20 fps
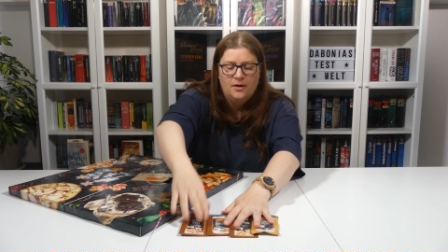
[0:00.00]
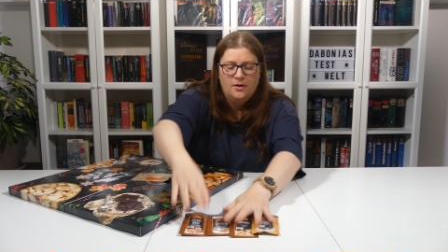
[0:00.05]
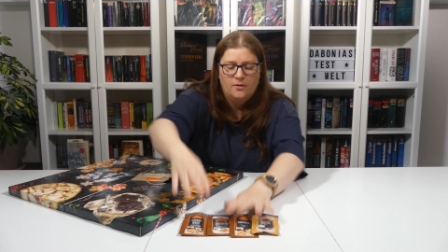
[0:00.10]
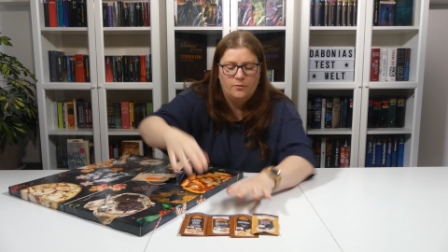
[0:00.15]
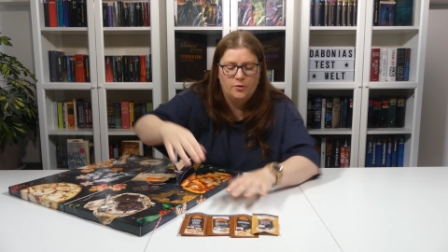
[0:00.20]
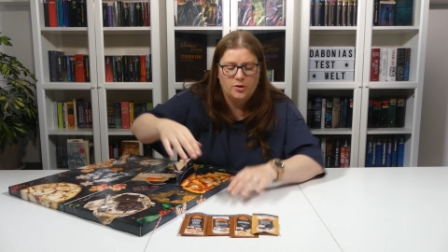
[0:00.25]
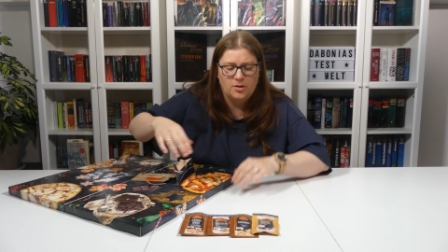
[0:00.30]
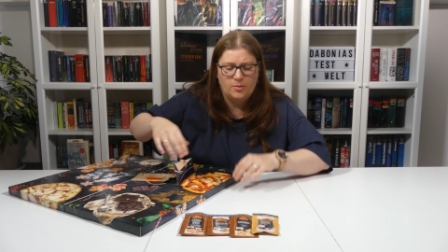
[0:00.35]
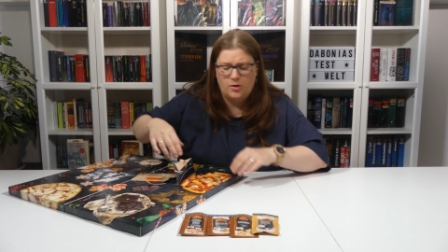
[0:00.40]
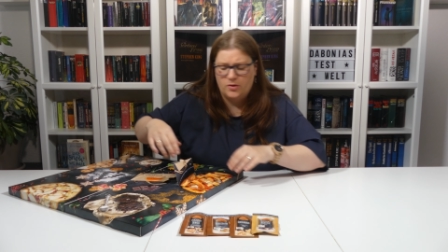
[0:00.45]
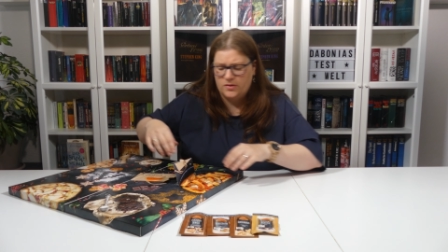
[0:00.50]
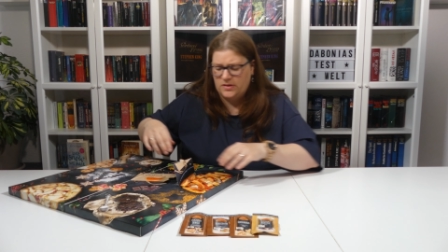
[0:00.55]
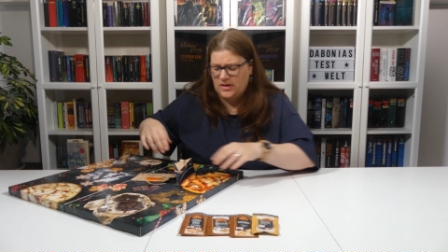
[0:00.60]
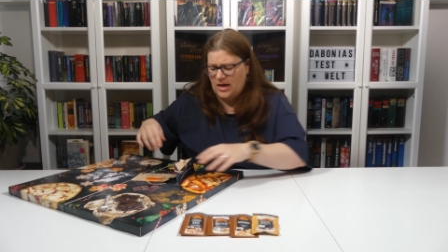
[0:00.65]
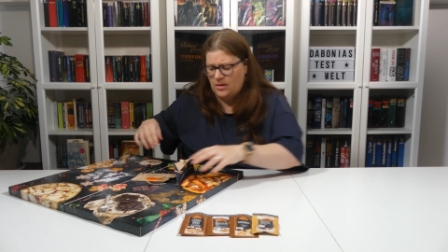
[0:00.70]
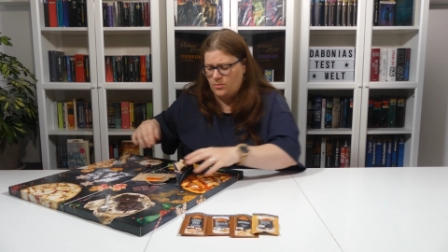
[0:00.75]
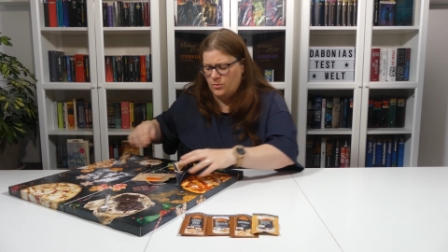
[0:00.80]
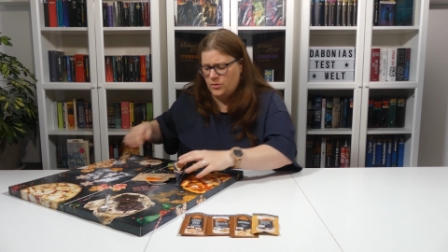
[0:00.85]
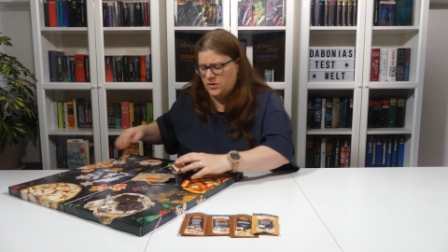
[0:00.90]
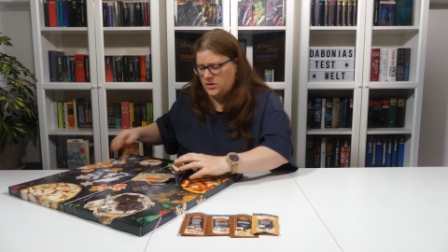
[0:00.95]
Wo ich aber auch
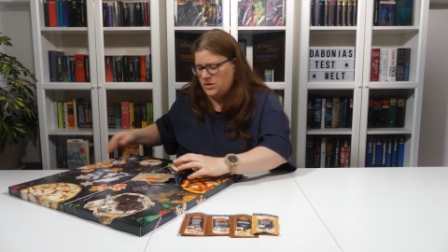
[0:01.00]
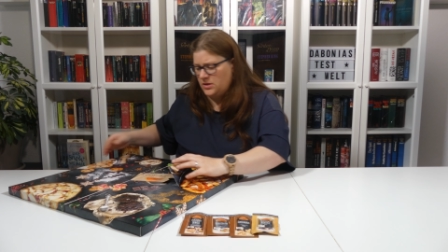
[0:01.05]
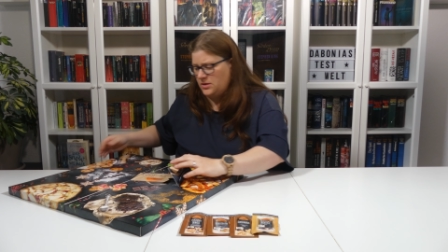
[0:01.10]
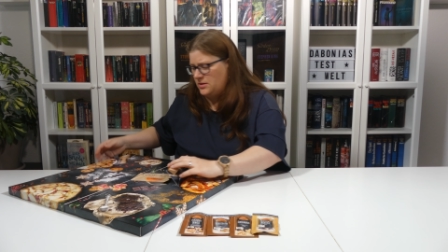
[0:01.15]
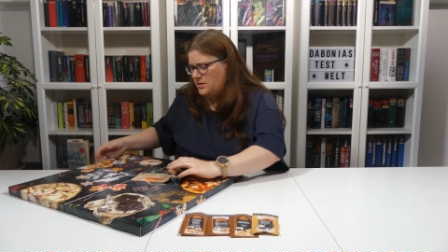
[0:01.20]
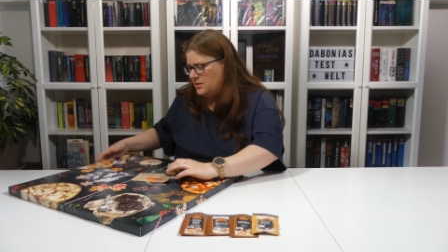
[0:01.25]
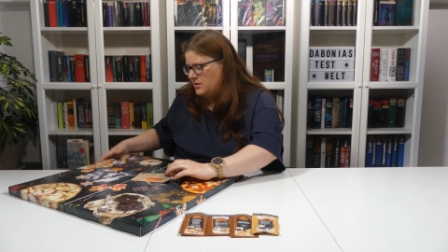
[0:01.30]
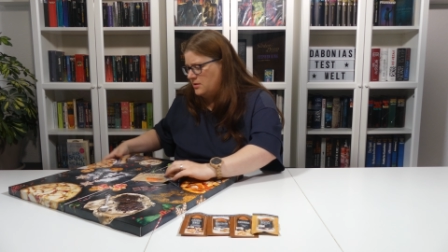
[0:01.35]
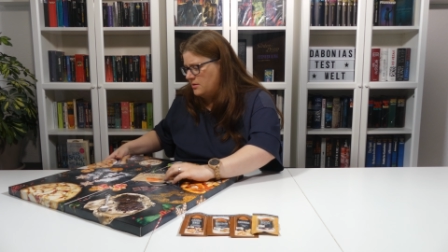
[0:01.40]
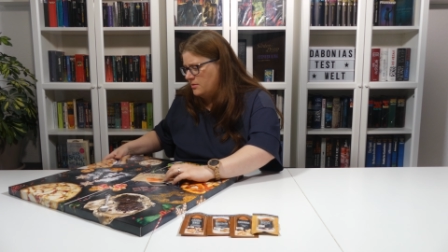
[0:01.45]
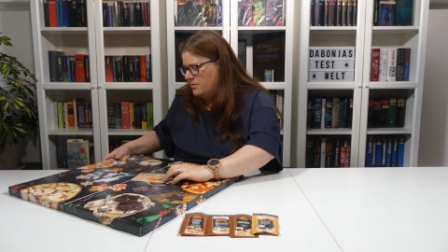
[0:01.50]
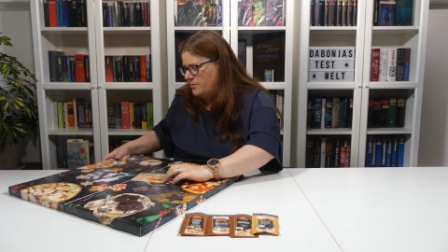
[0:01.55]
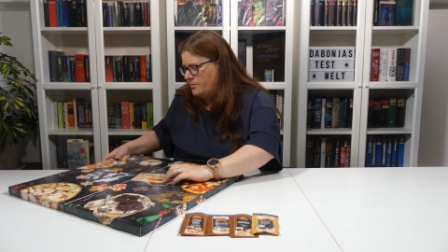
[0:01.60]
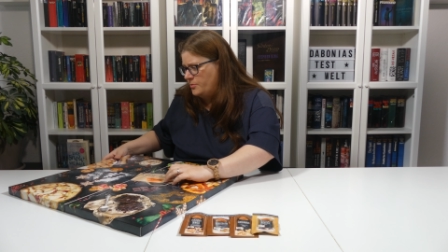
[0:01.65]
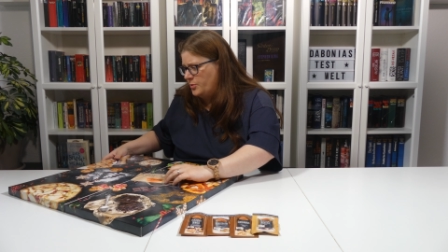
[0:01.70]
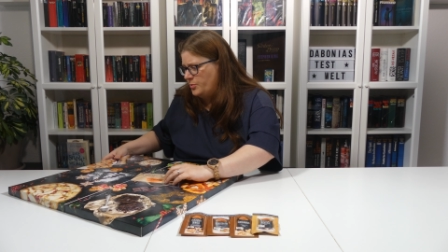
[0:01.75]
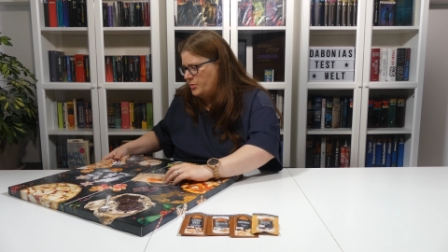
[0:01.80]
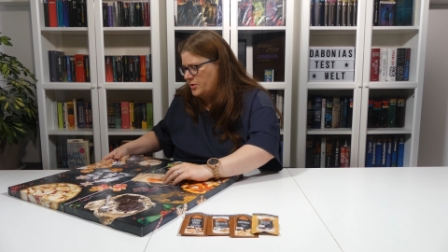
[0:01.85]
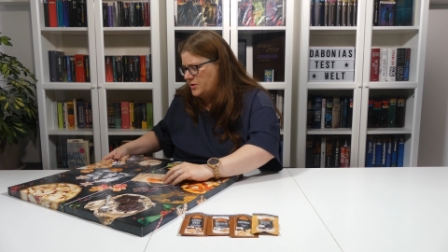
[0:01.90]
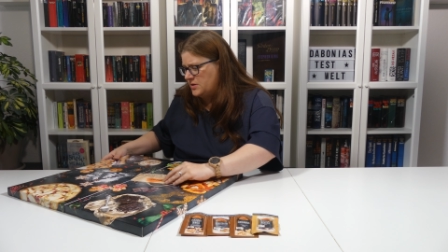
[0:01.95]
sagen muss, ich äh,
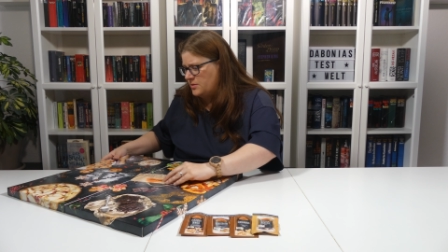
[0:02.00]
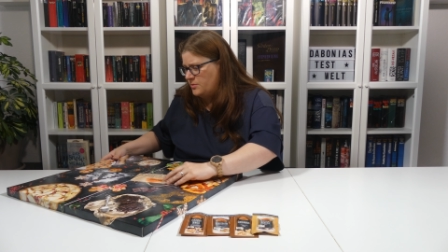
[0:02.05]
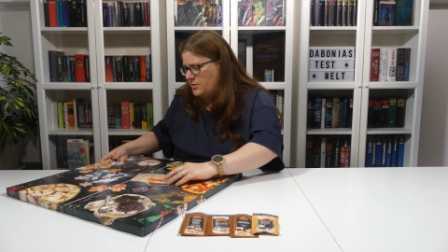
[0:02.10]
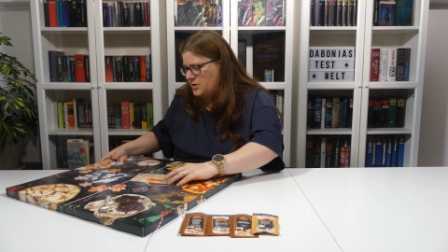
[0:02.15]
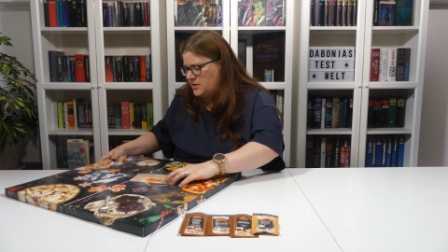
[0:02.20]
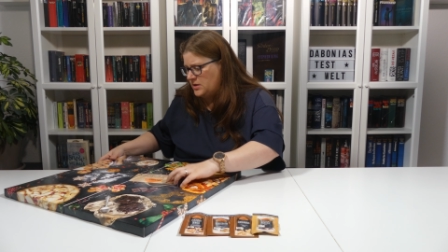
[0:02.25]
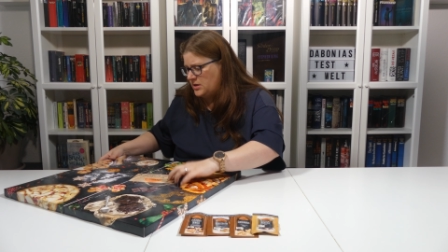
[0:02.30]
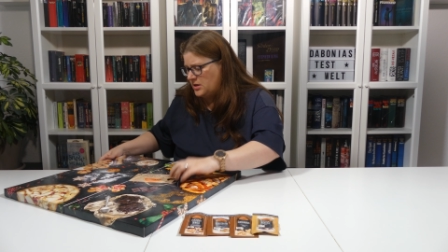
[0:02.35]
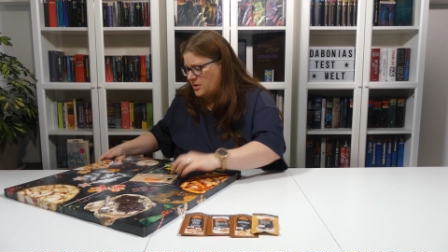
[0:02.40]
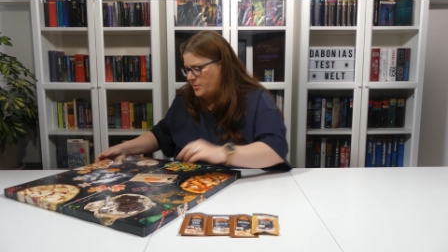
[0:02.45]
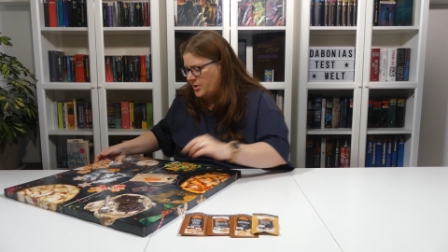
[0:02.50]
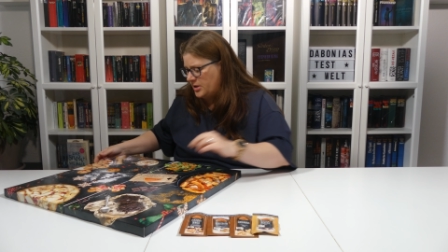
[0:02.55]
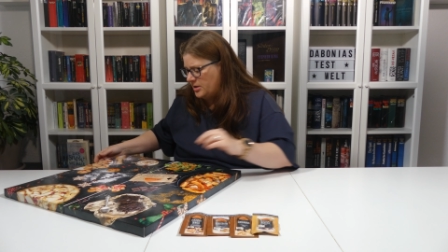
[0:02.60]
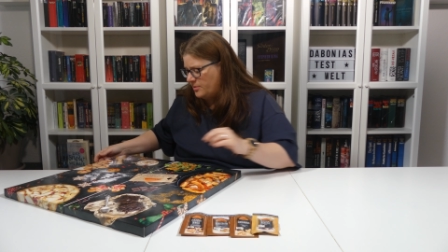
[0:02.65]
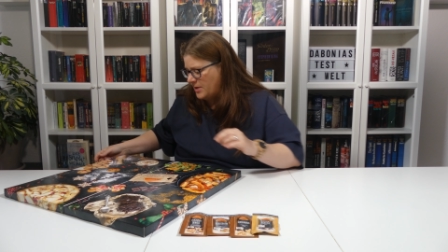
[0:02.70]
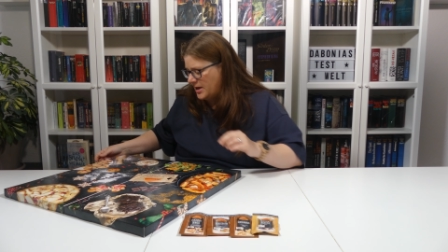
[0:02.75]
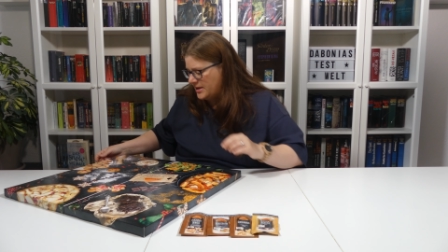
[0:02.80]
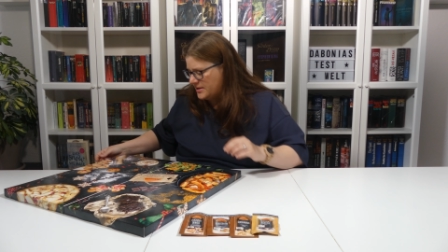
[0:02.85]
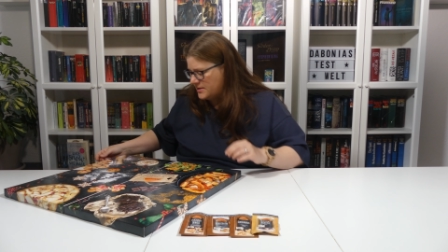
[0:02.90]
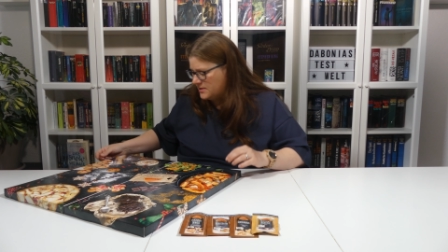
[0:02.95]
bin mir ziemlich sicher, bei
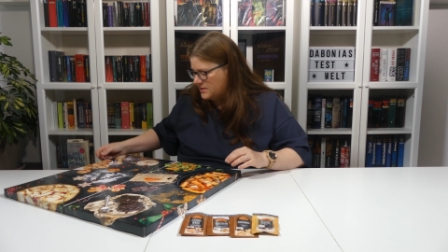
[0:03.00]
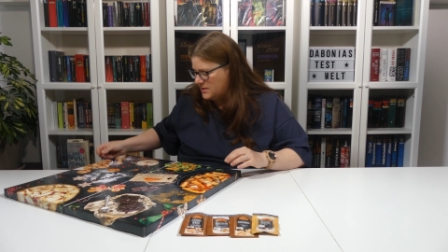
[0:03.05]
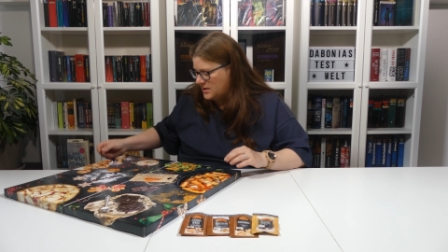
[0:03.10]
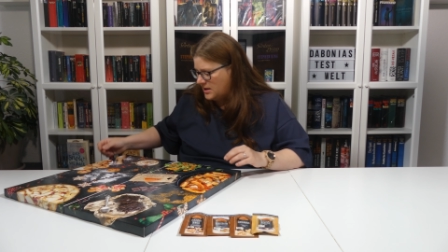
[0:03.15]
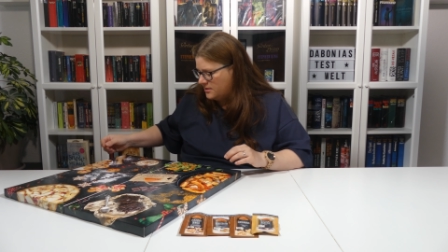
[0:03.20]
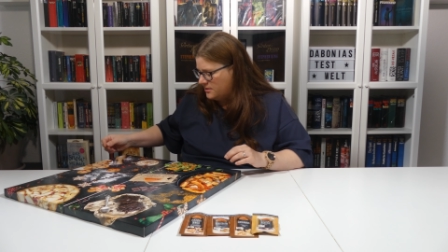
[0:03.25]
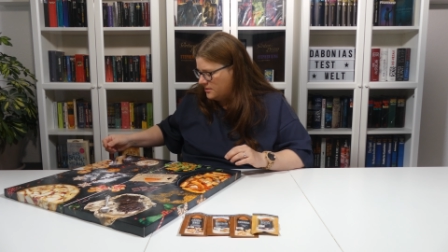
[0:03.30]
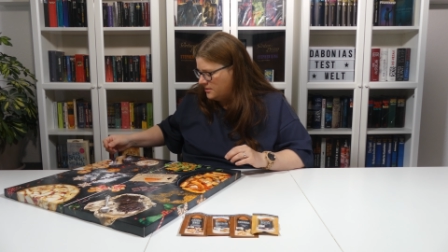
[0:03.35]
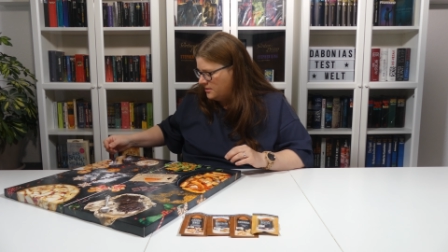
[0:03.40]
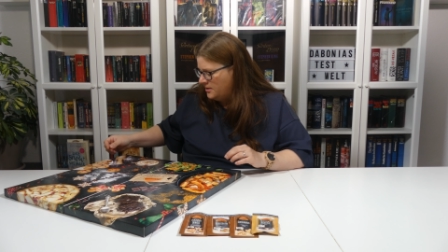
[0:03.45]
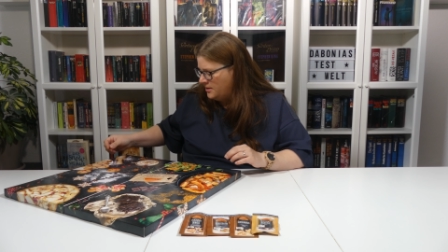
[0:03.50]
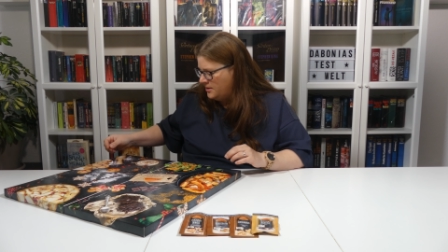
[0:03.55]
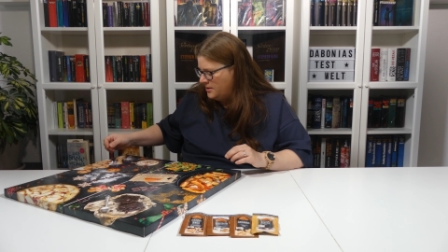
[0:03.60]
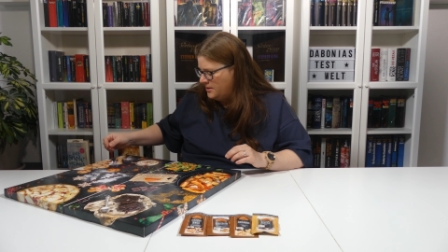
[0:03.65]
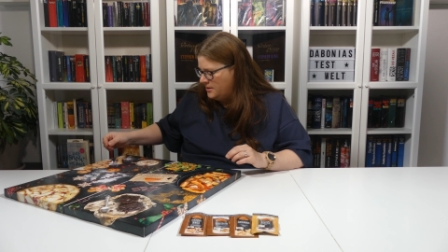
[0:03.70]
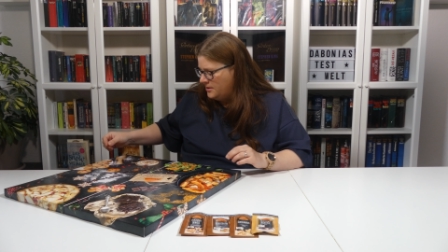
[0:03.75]
den meisten Sachen